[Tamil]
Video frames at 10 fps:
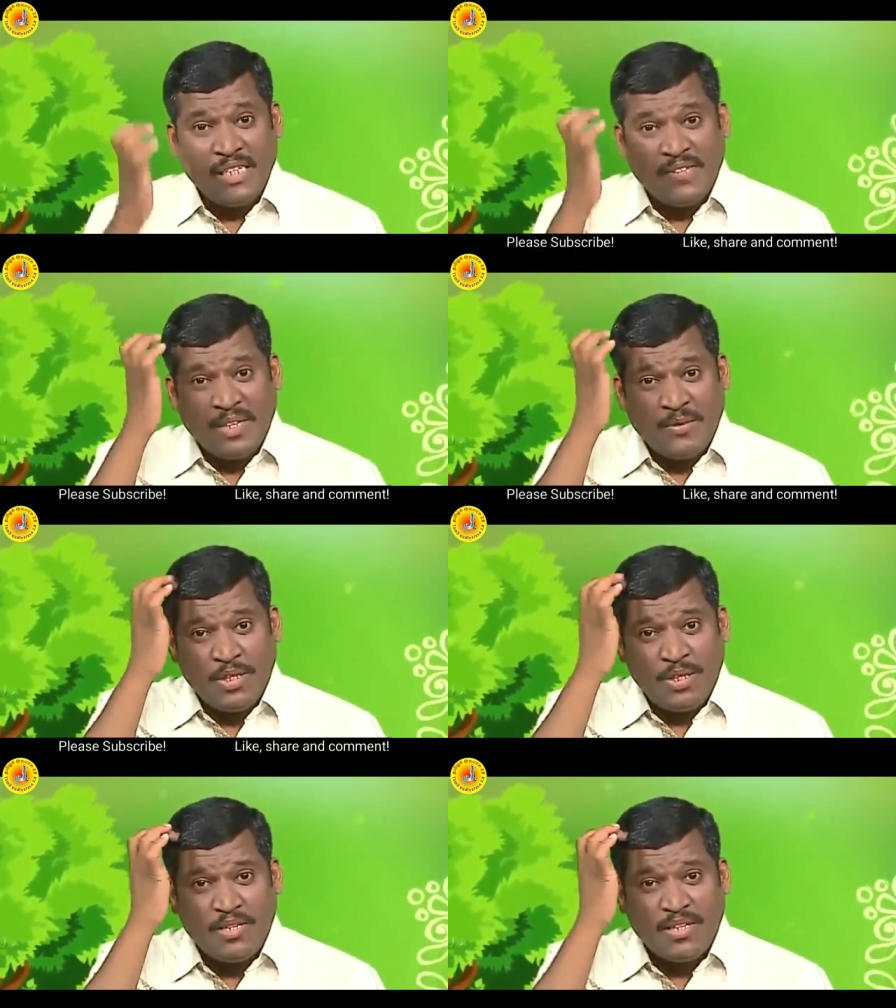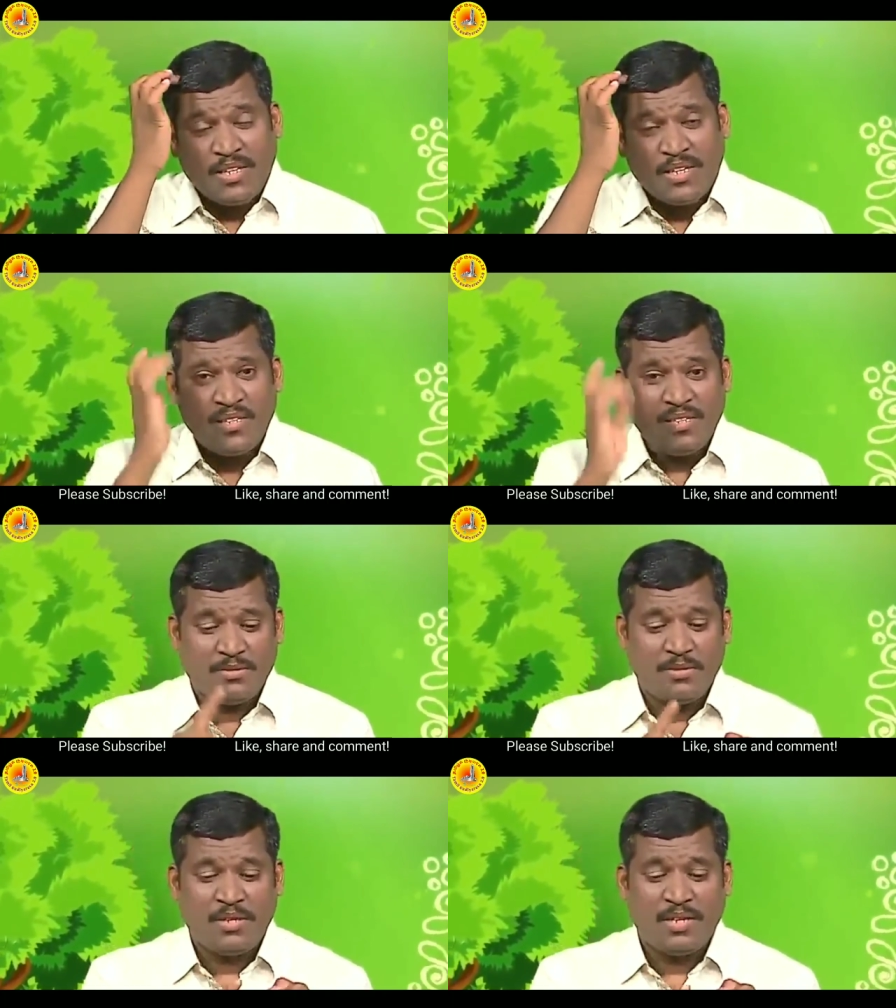இவரே முடிவு பண்ணிடுறாரு
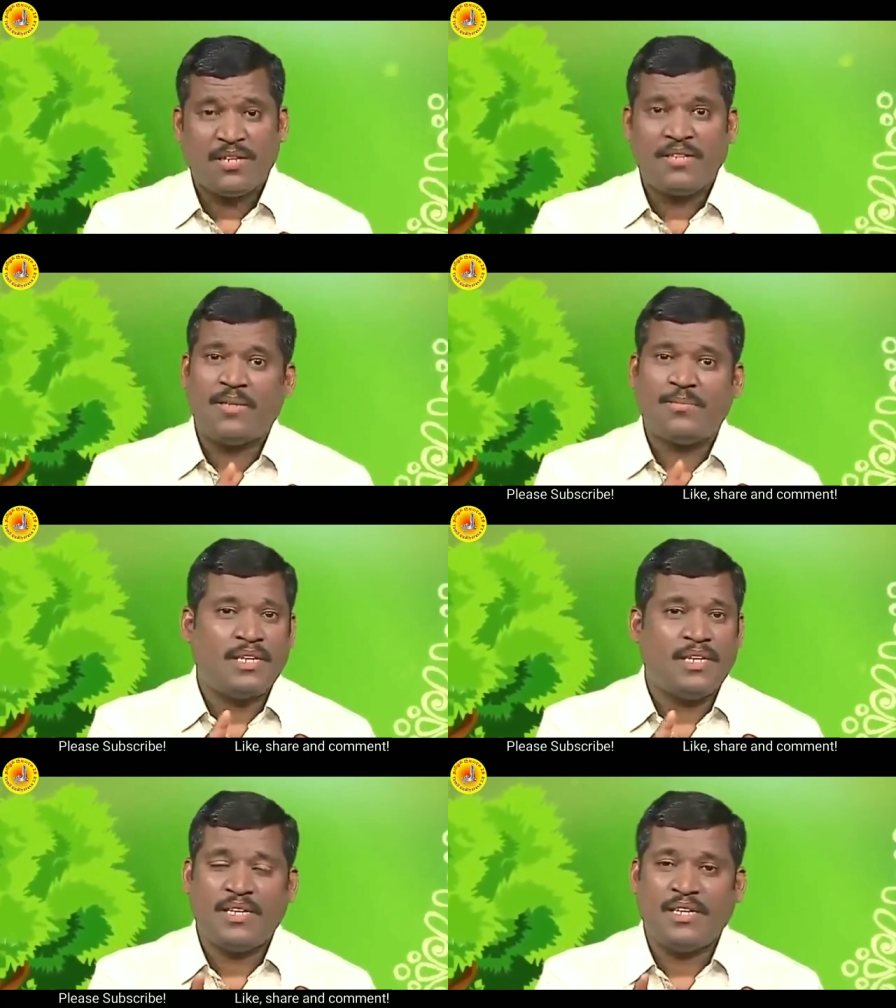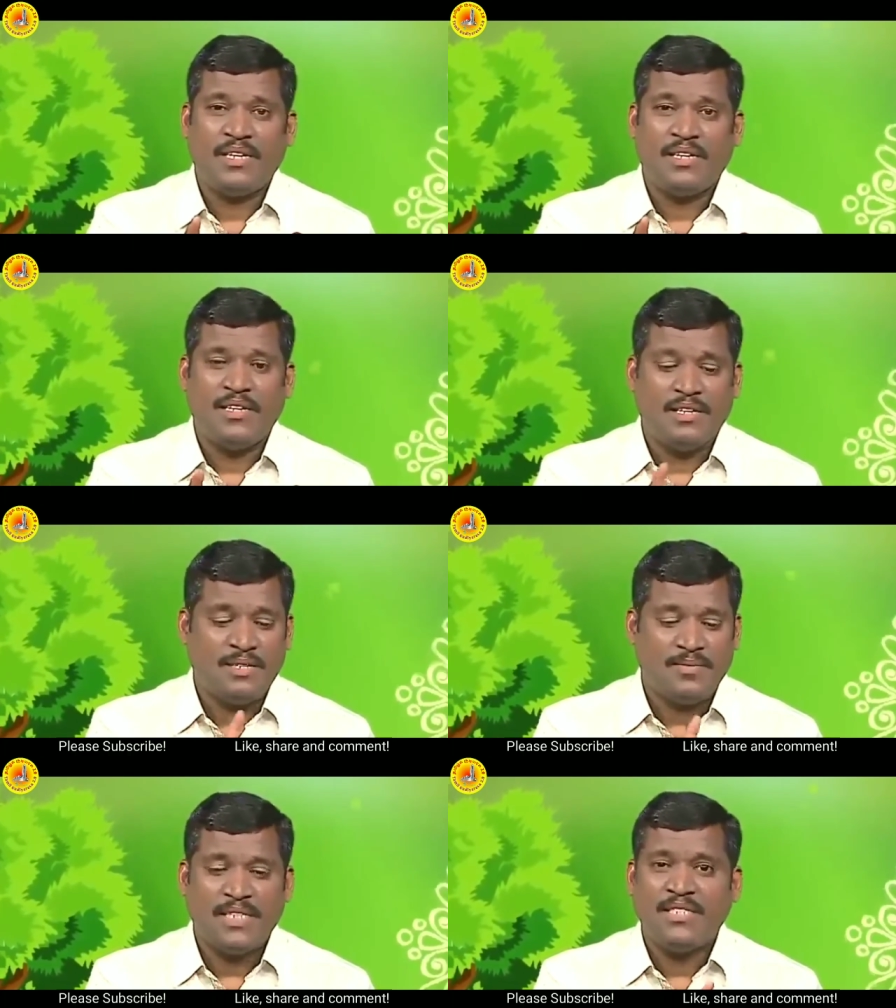சொந்தக்காரங்க தரமாட்டாங்க
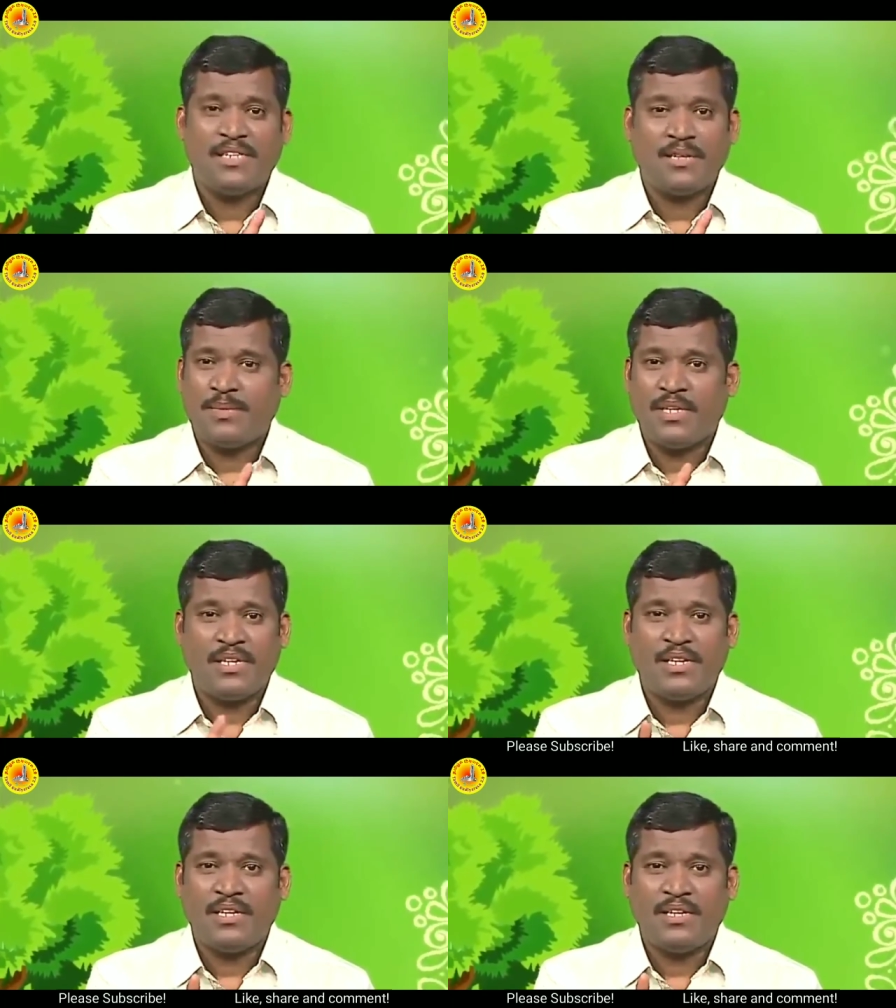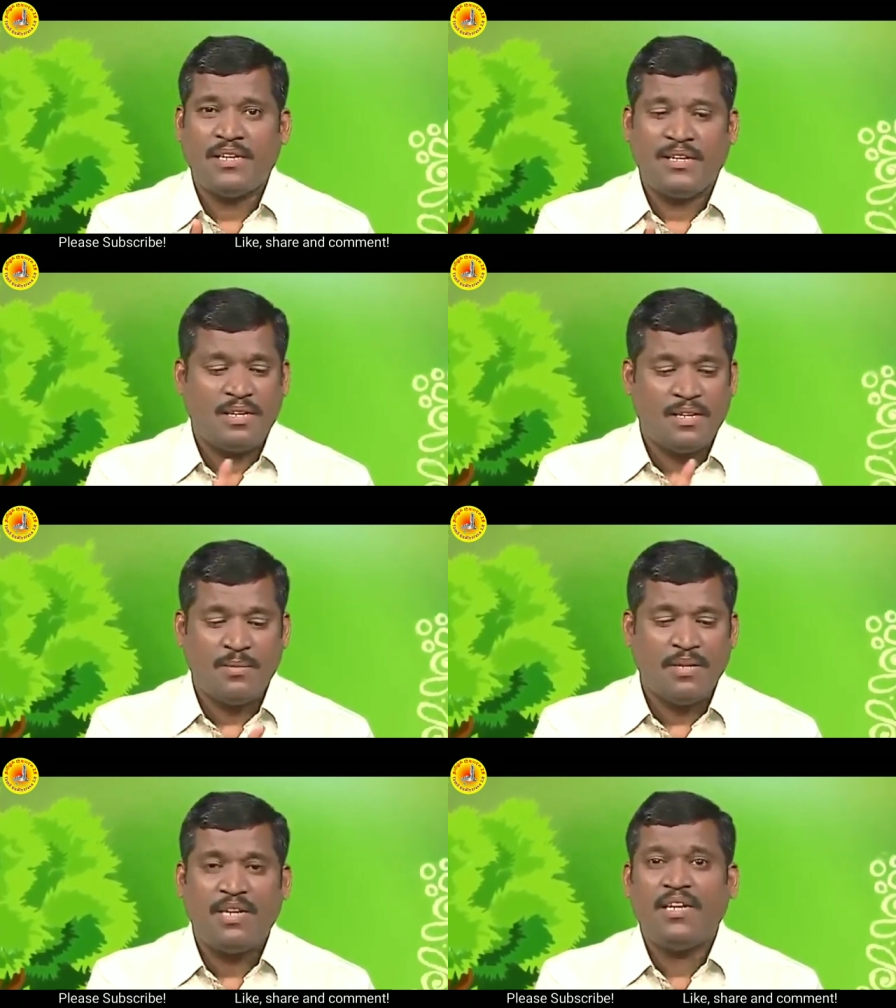ஃப்ரெண்ட்ஸ் தரமாட்டாங்க
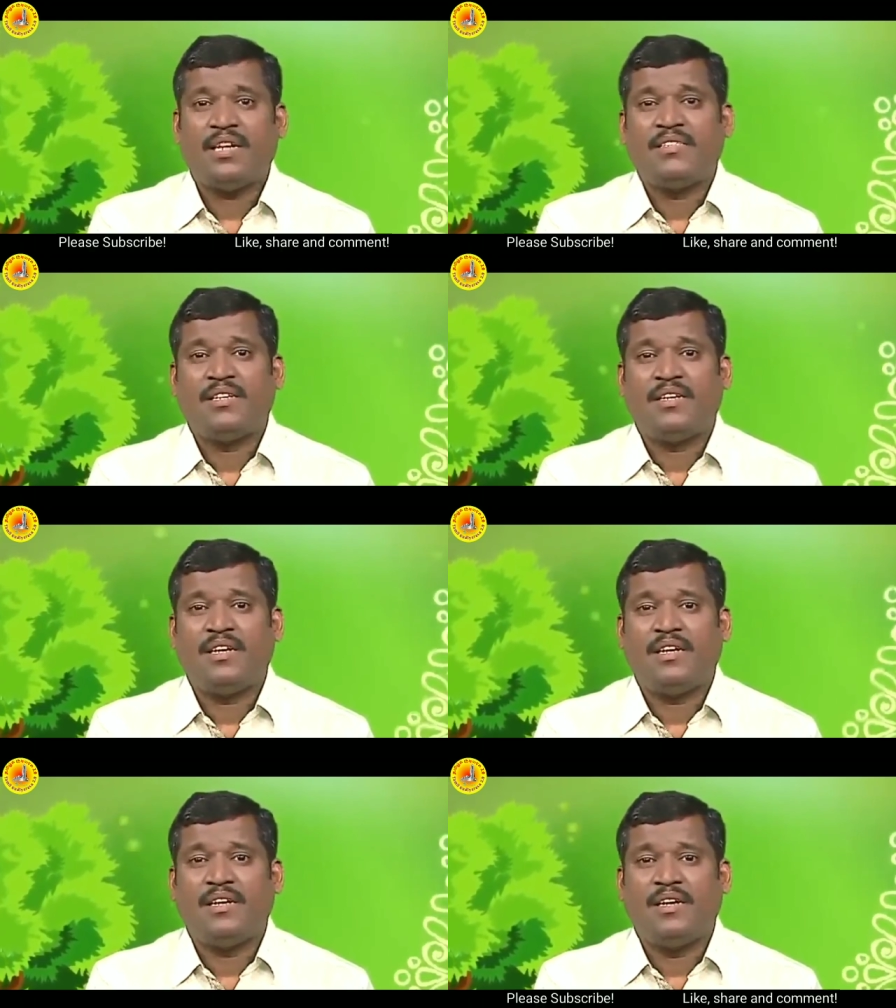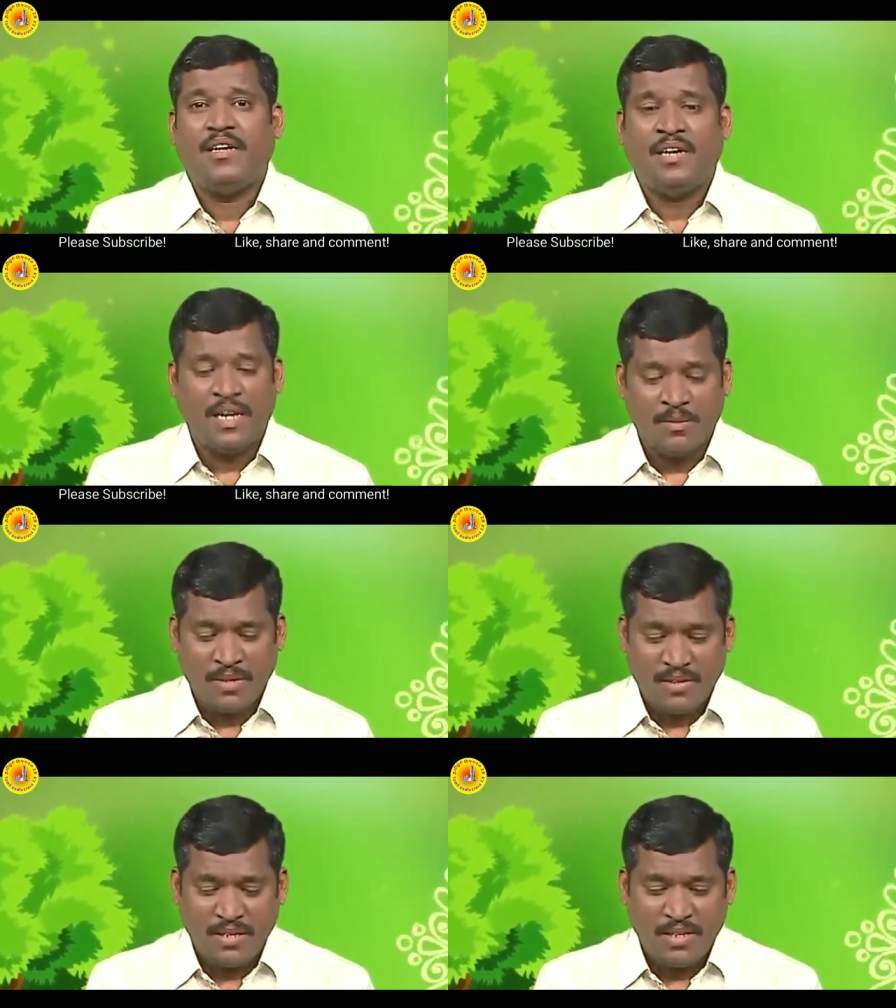நம்மக்கிட்டேயும் காசு இல்லை
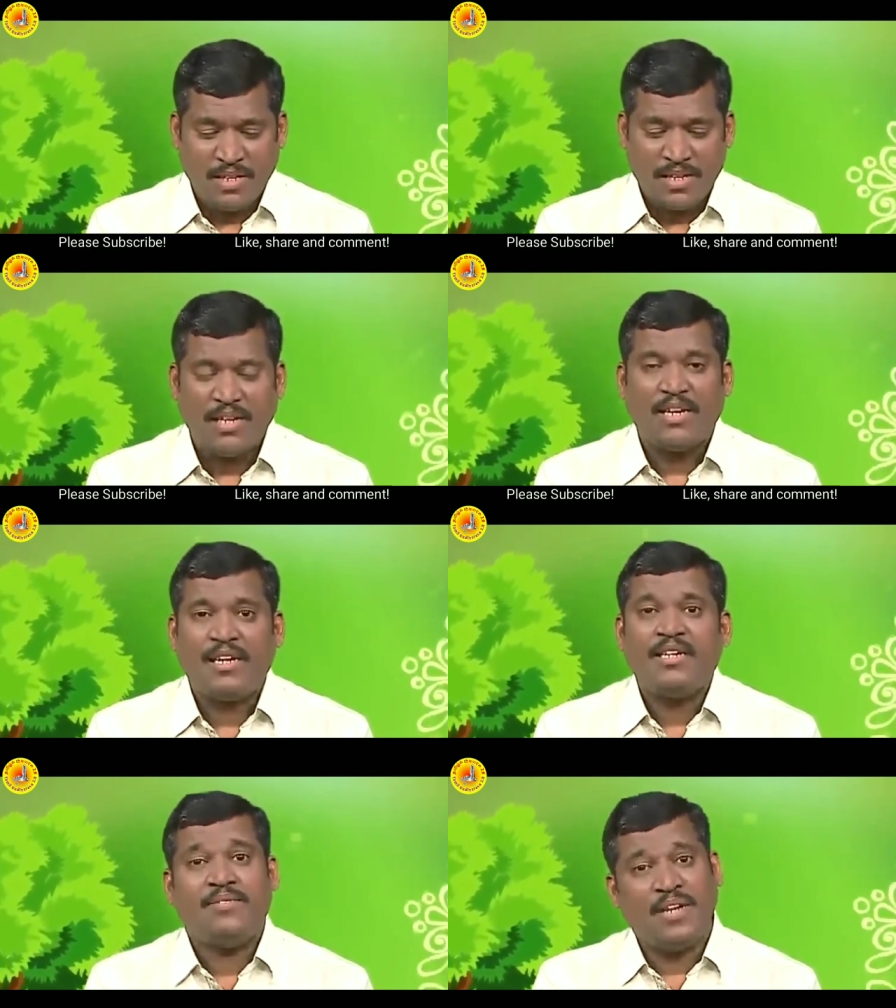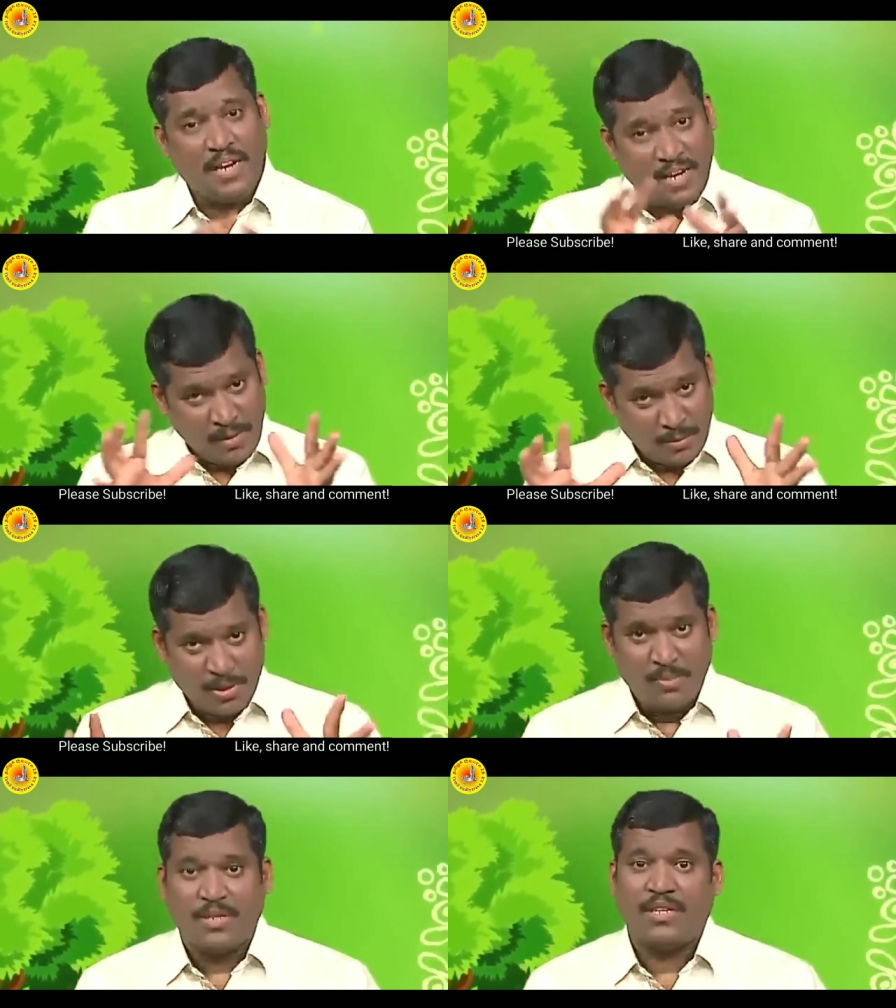அடமானம் வைக்கிறதுக்கு நகை இல்லைன்னு இவரே எல்லாம்
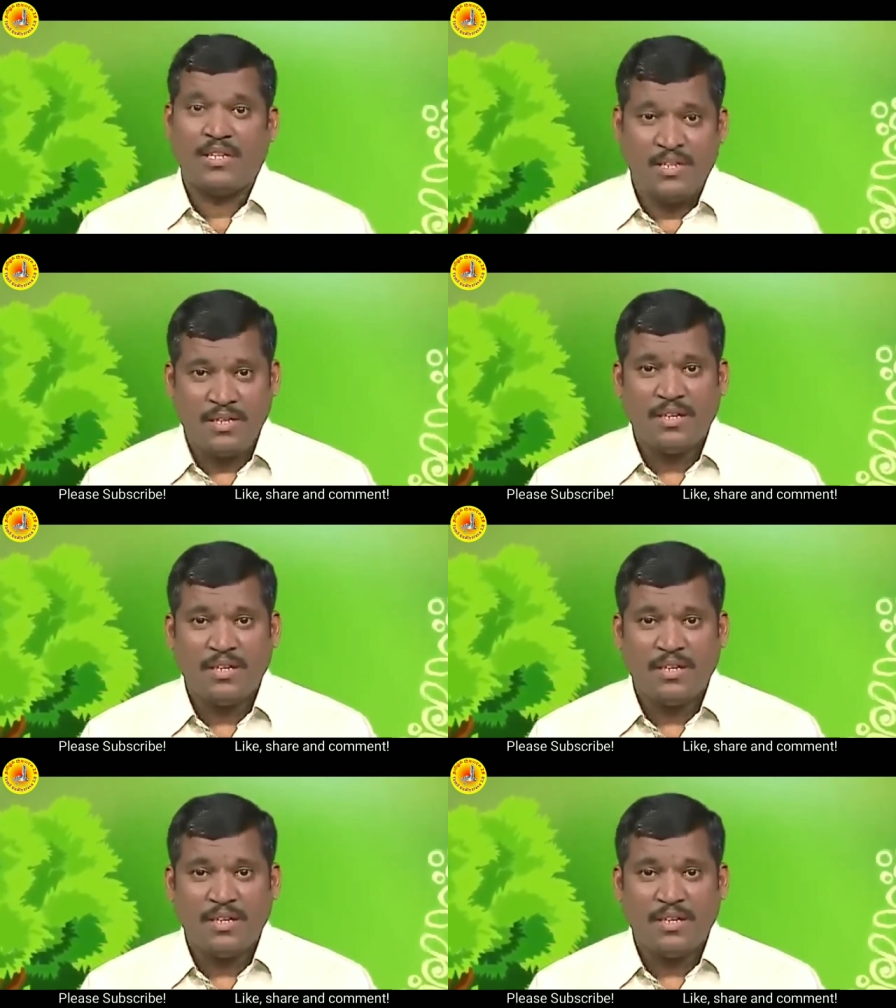முடிவு பண்ணி